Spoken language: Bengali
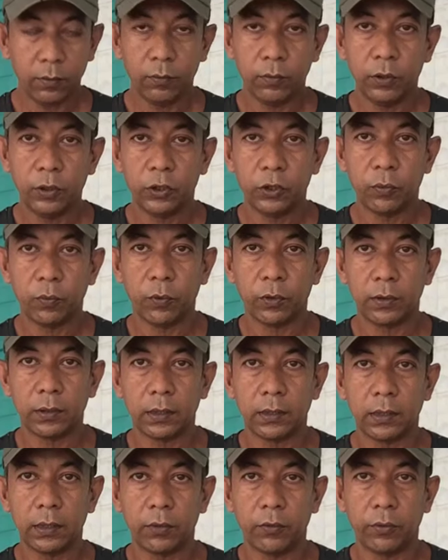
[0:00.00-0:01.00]
উনিশশো
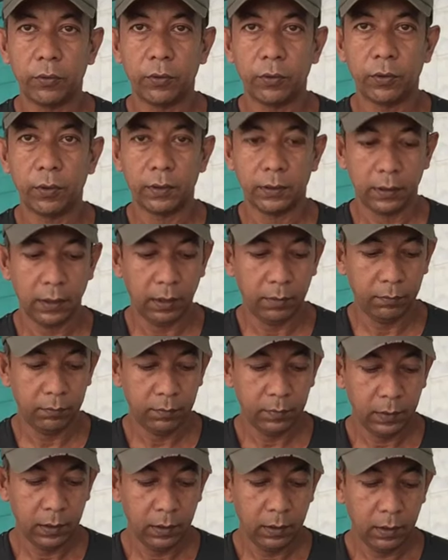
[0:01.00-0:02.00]
টাকা উজ্জ্ব করেছিলাম
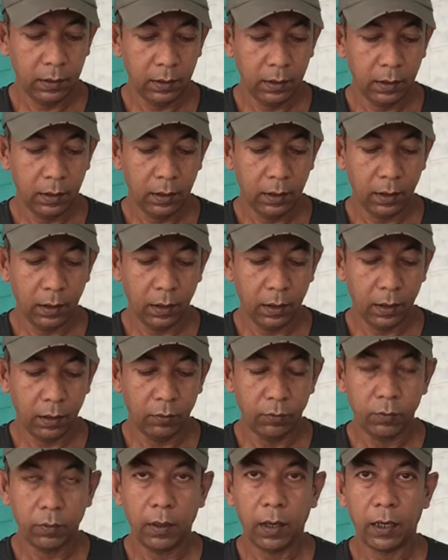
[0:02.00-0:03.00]

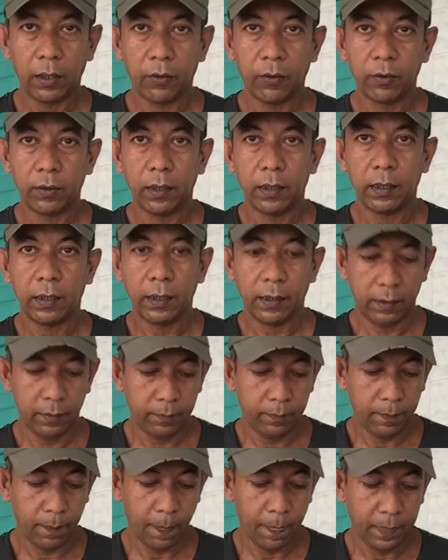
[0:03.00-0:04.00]
আঠারো তারিখে
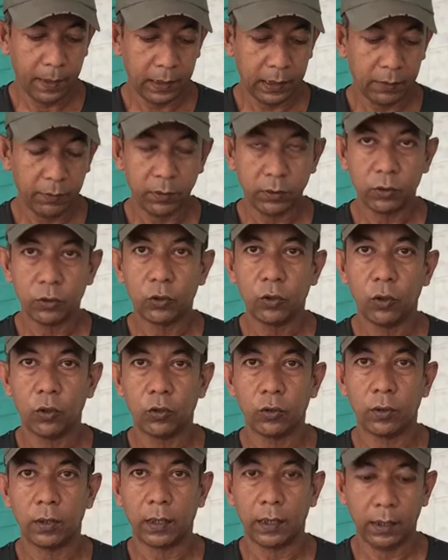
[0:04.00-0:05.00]
দেখতে পাচ্ছ
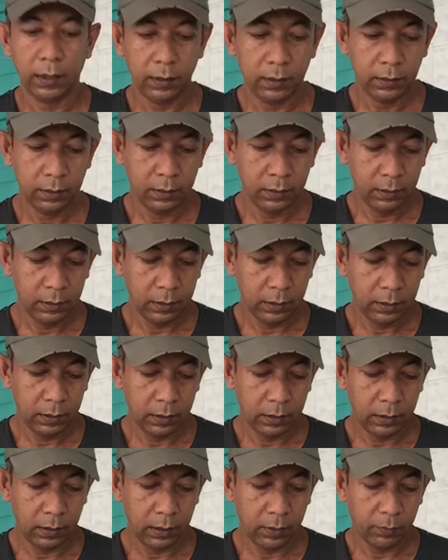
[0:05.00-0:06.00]
ষোলোশো টাকা
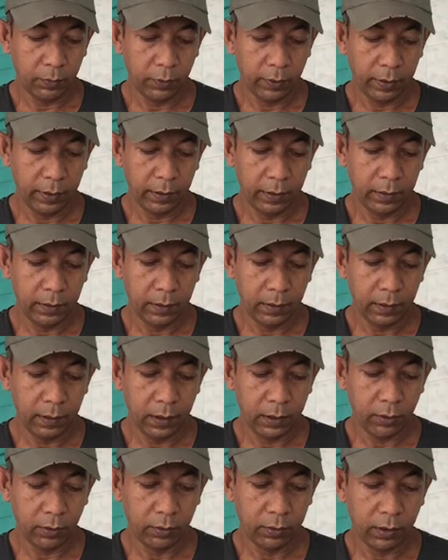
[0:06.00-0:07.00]
তারপরে
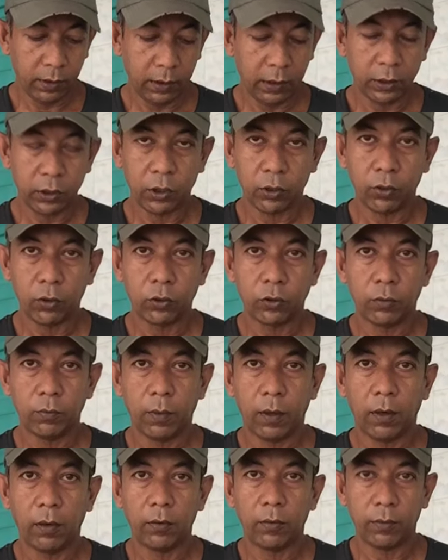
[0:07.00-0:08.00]
আঠারো তারিখে সতেরোশো
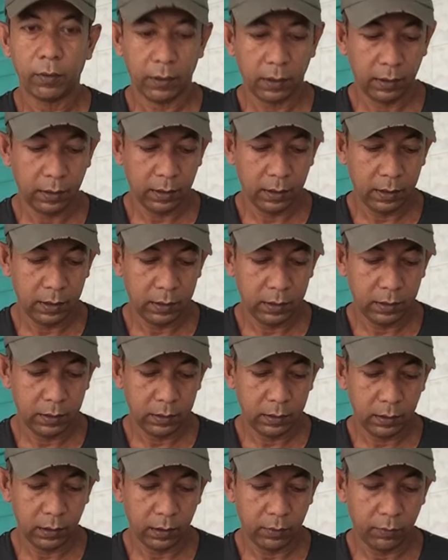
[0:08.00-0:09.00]
বাউান্ন টাকা
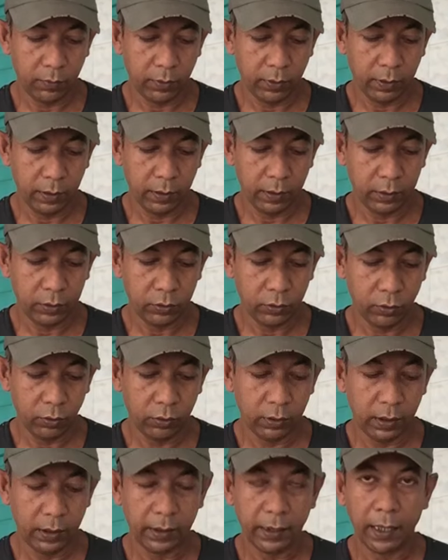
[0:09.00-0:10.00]
তারপরে
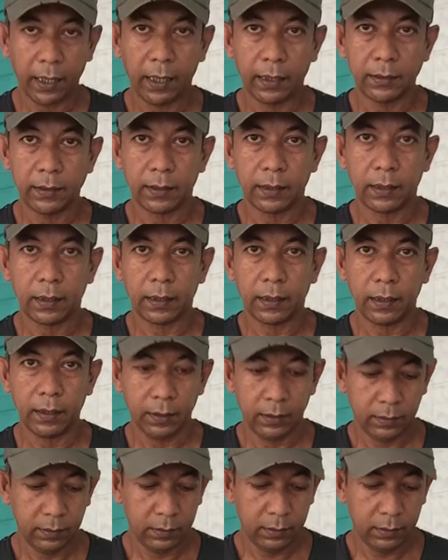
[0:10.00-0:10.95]
ষোলো তারিখে এক হাজার টাকা